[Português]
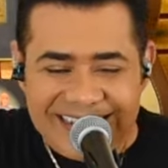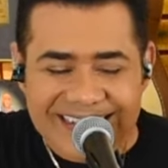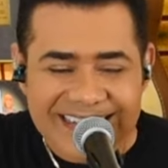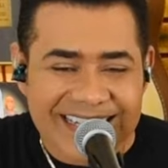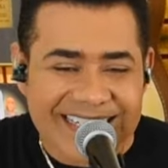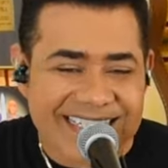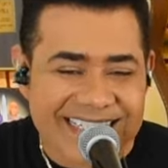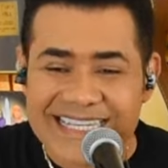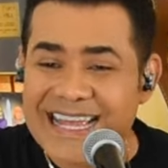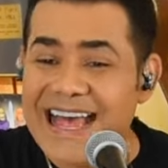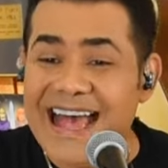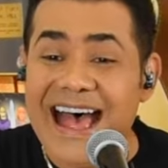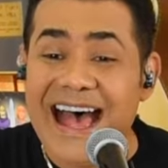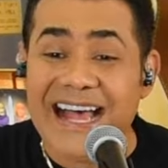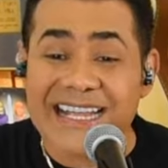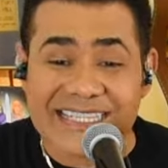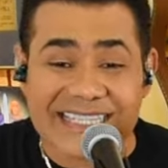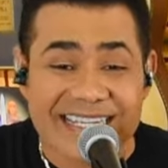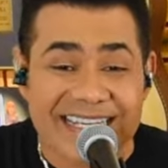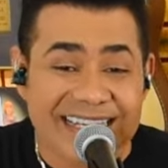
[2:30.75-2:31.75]
Na
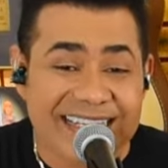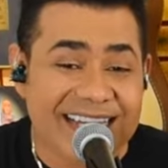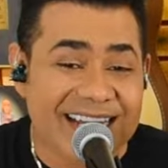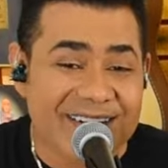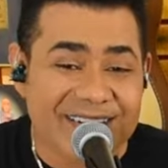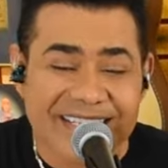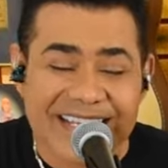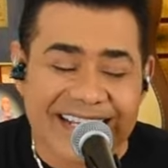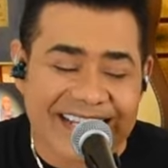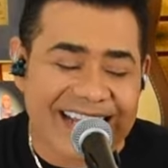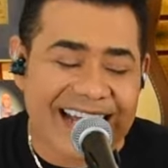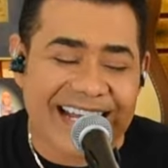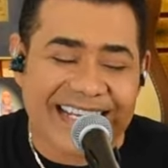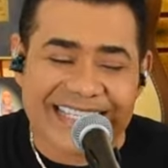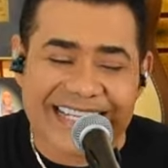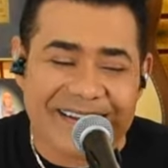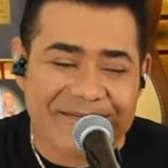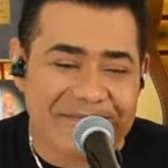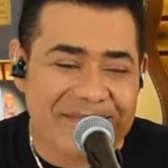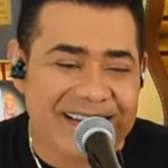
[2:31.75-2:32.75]
certidão de
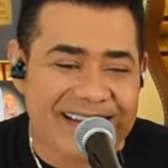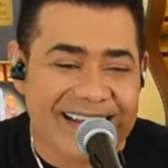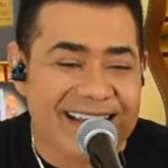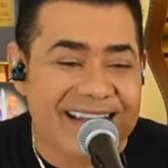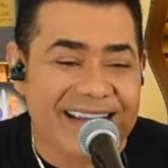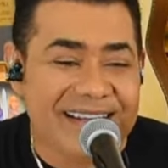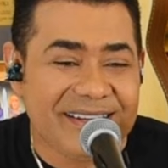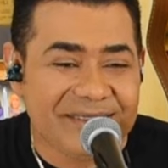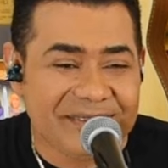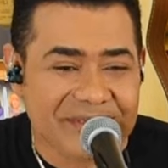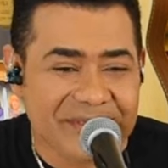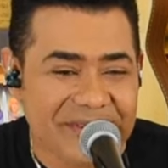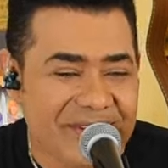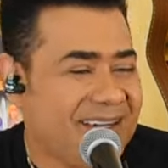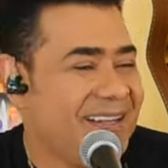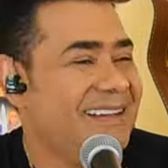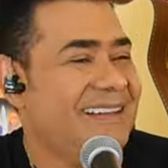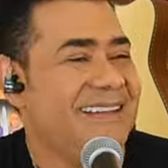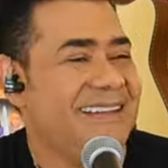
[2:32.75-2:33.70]
casamento